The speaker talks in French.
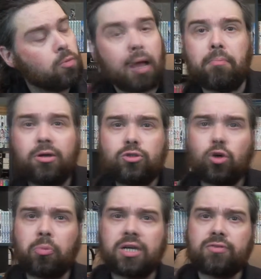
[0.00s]
bah bonne
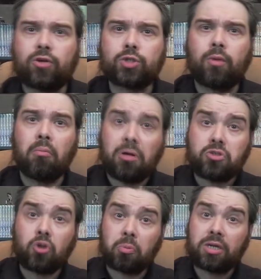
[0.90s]
surprise franchement, bonne
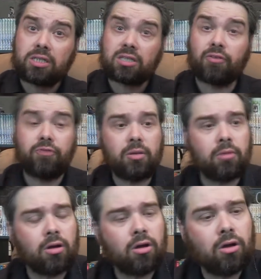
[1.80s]
surprise, c'est un film
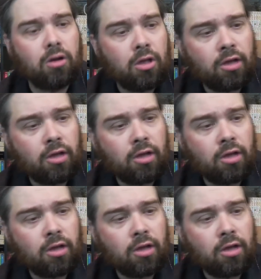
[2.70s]
euh,